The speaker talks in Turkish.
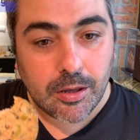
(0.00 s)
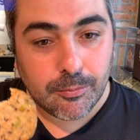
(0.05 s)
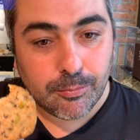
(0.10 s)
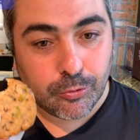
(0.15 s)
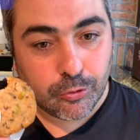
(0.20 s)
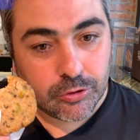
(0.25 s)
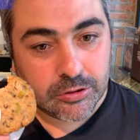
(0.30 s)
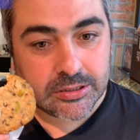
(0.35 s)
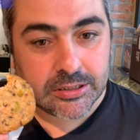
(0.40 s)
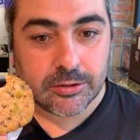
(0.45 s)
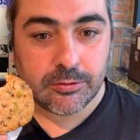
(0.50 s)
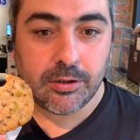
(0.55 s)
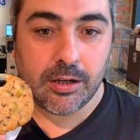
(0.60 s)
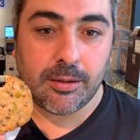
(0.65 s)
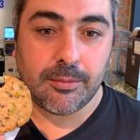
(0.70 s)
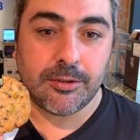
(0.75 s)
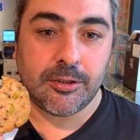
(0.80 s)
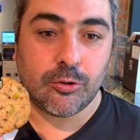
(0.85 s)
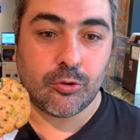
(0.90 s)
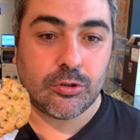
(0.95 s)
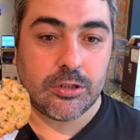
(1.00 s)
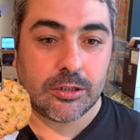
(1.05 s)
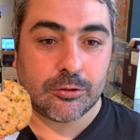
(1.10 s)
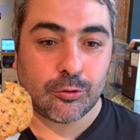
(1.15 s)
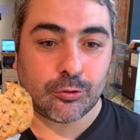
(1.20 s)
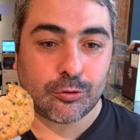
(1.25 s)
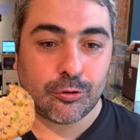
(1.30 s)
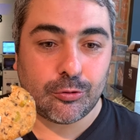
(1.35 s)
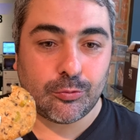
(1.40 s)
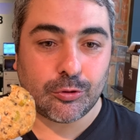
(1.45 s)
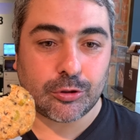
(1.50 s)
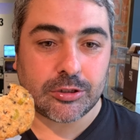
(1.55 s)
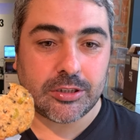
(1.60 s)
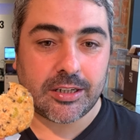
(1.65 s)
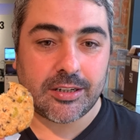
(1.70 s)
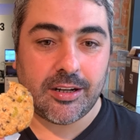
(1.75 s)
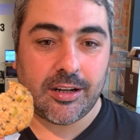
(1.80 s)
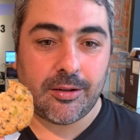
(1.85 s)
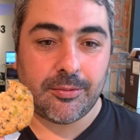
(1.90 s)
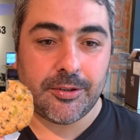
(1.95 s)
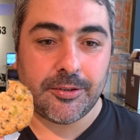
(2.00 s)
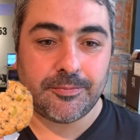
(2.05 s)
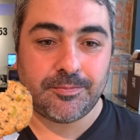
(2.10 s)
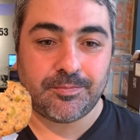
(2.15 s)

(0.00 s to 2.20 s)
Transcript: Bunun kıvamını güzel tutturmuşlar abi.